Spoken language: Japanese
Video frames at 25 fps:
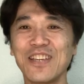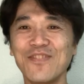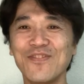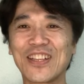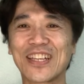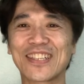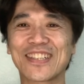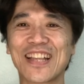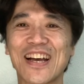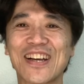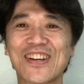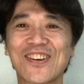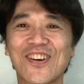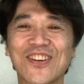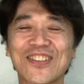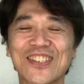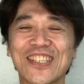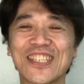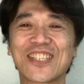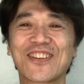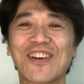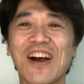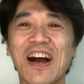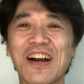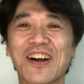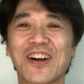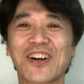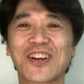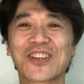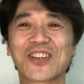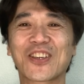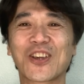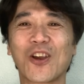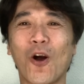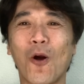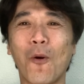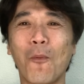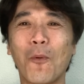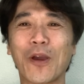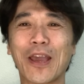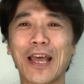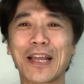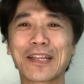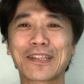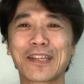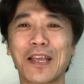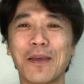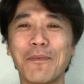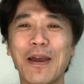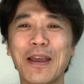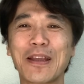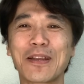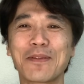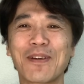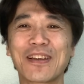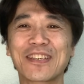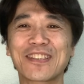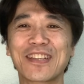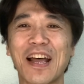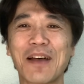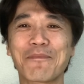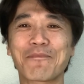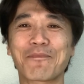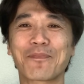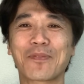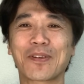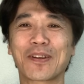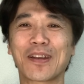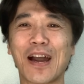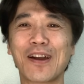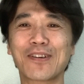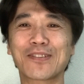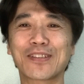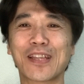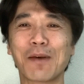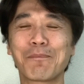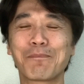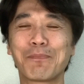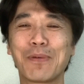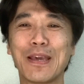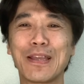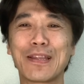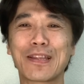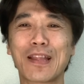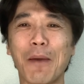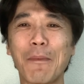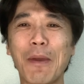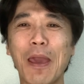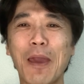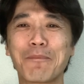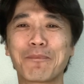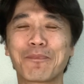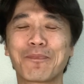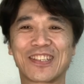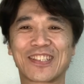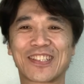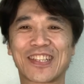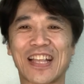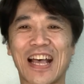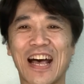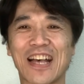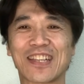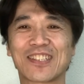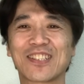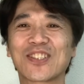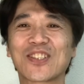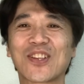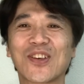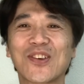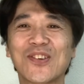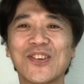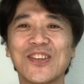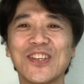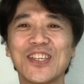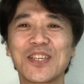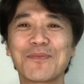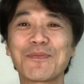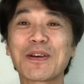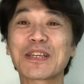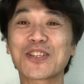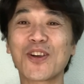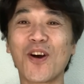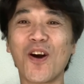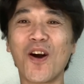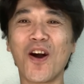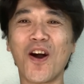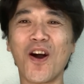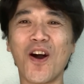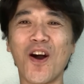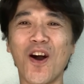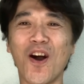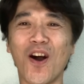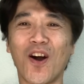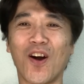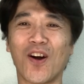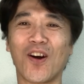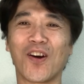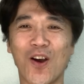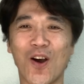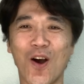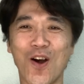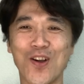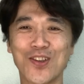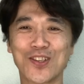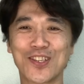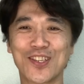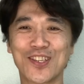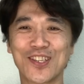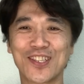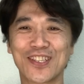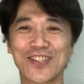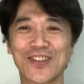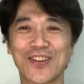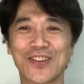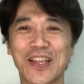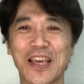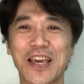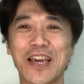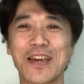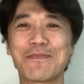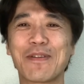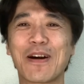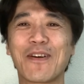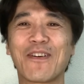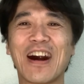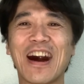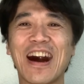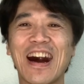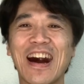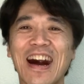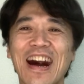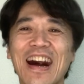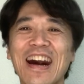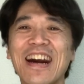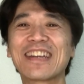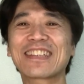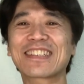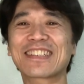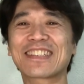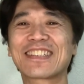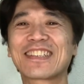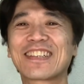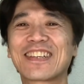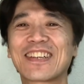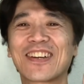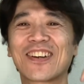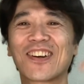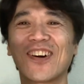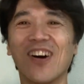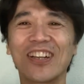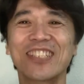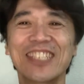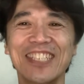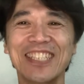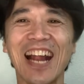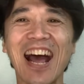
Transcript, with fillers: 皆さんこんにちは今日もやってまいりましたラクタップエンタメ早速いきましょう本日のテーマはこち